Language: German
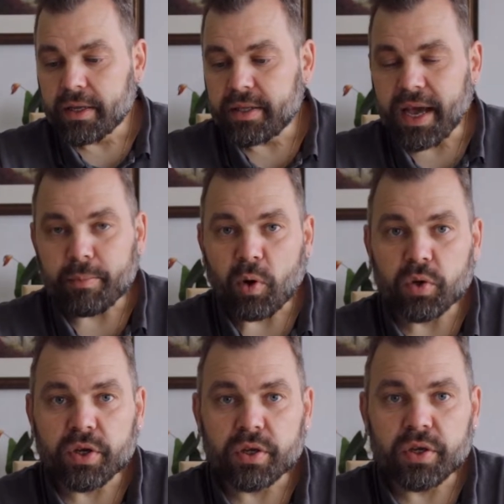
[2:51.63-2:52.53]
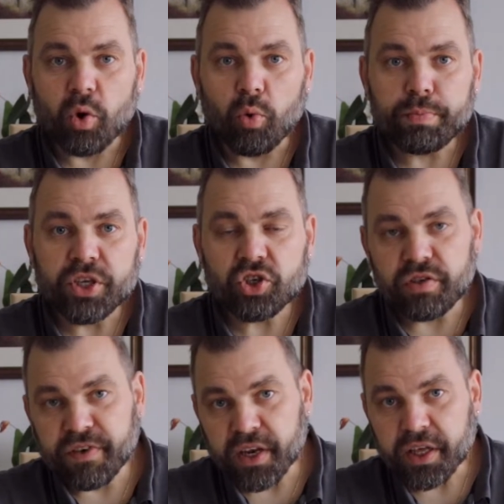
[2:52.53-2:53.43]
Die haben auch eine, eine Homepage,
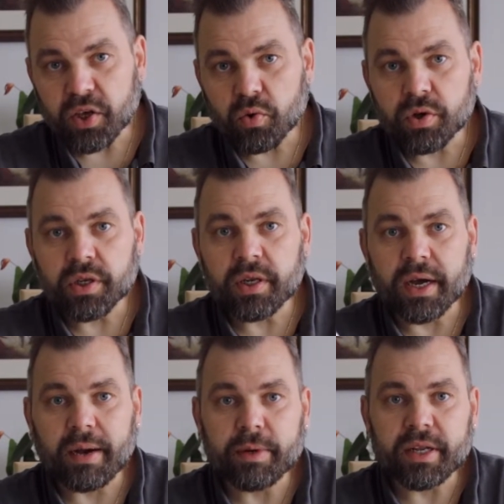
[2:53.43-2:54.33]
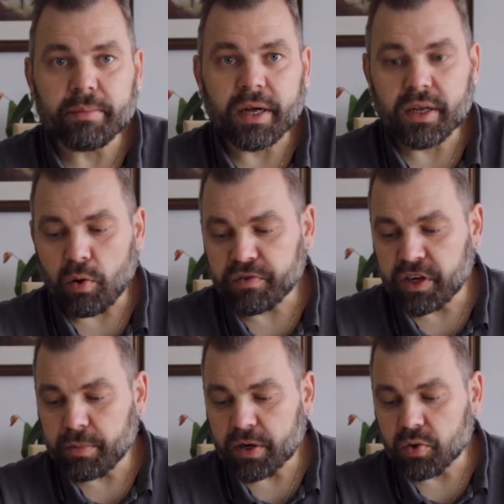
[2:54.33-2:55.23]
die verlinke ich unten, da kann man dann mal
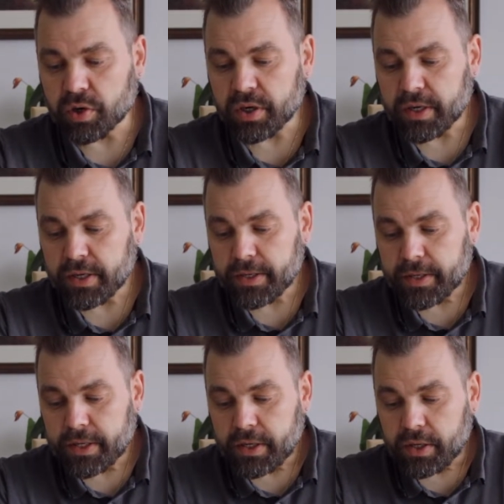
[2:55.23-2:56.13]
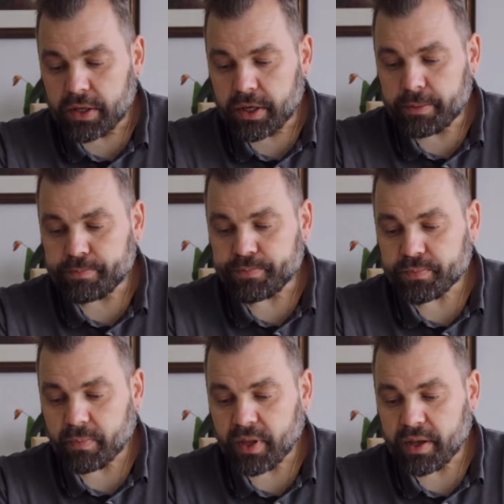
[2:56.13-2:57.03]
draufgehen, mal gucken. Ähm,
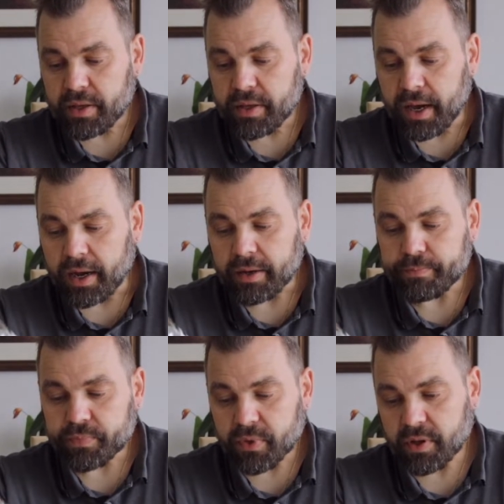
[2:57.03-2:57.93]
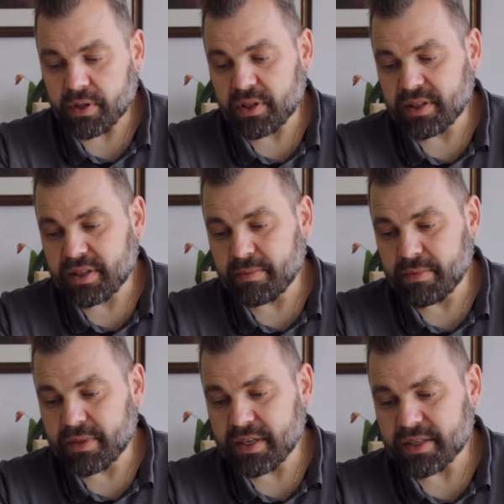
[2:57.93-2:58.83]
ja,
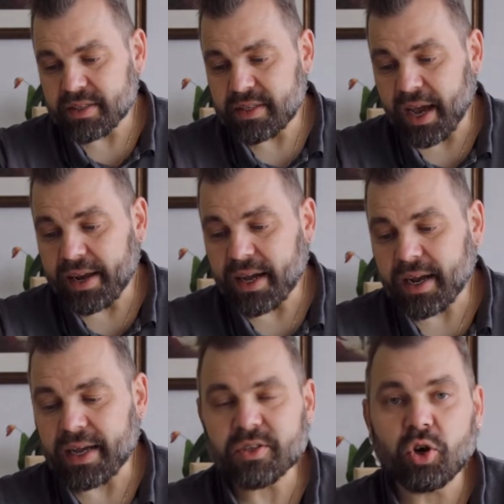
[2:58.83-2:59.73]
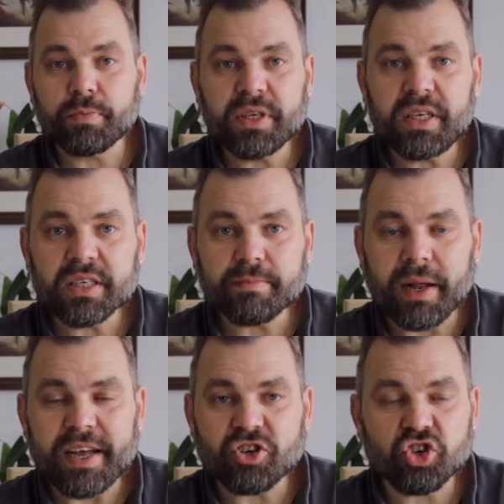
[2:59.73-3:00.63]
das, die Eiler Cars Company ist
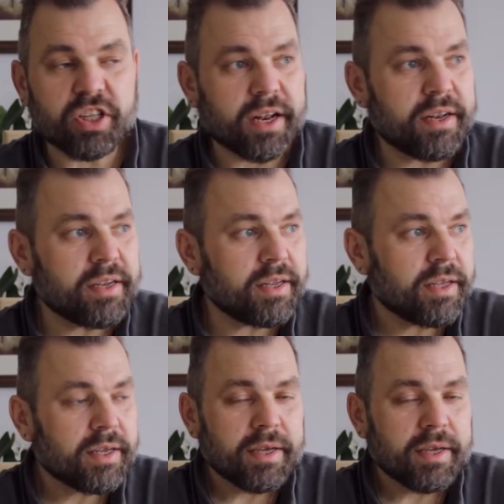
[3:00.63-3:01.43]
mal entstanden.